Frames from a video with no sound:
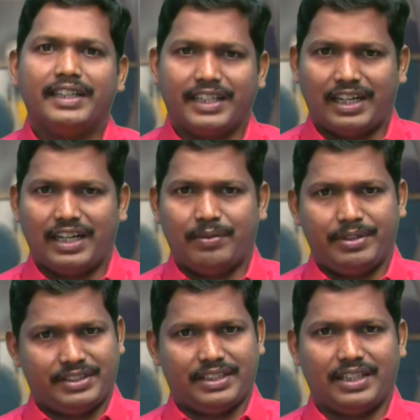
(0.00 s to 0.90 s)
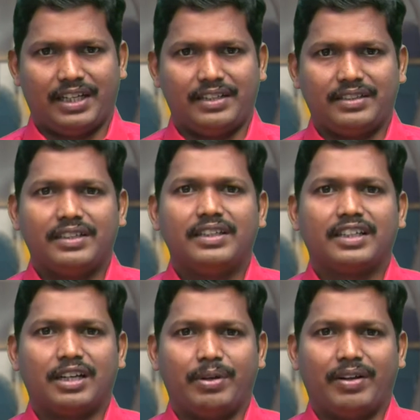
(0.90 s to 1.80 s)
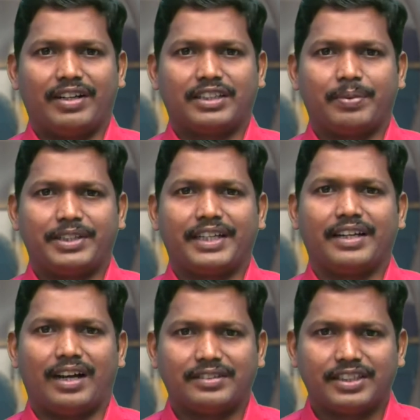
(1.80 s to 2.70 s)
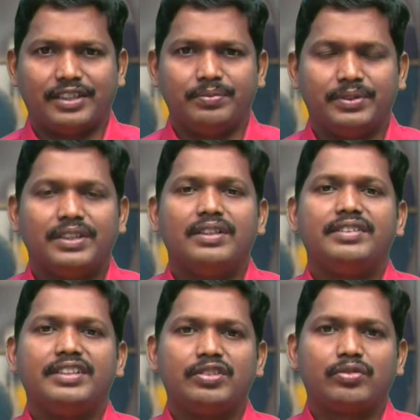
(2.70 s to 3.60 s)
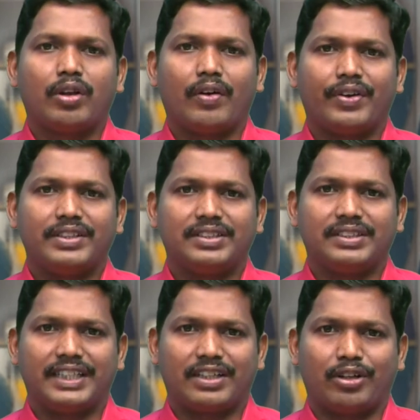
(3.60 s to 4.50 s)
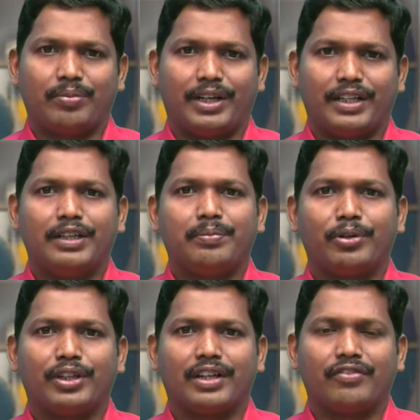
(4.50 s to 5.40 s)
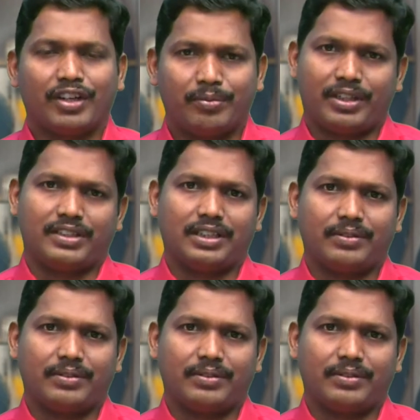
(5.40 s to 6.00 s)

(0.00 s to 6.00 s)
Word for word: இந்த நாளில் நம்முடைய செய்தியாளர் கிருபல வார்த்தை பத்திரிகையின் ஆசிரியரும் டிசி ஸ்கூல் ஆஃப் வேஞ்சல்ஸின் இயக்குநருமான போதகர் பிலமன் ராஜா